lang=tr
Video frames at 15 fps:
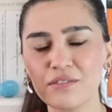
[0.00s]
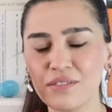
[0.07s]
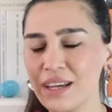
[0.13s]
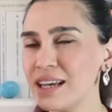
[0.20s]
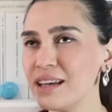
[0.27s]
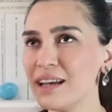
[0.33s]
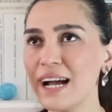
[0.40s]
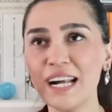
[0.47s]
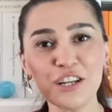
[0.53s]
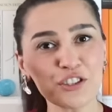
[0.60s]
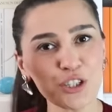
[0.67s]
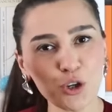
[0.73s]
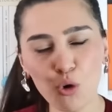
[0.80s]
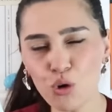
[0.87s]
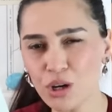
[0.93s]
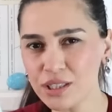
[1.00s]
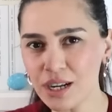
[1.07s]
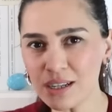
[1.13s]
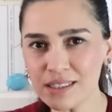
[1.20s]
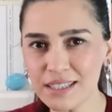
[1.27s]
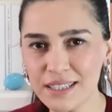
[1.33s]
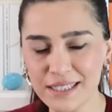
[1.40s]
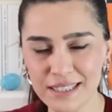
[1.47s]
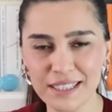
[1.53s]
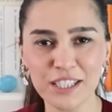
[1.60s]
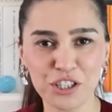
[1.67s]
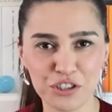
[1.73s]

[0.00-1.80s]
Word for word: ve her şeyi o kadar da hızlı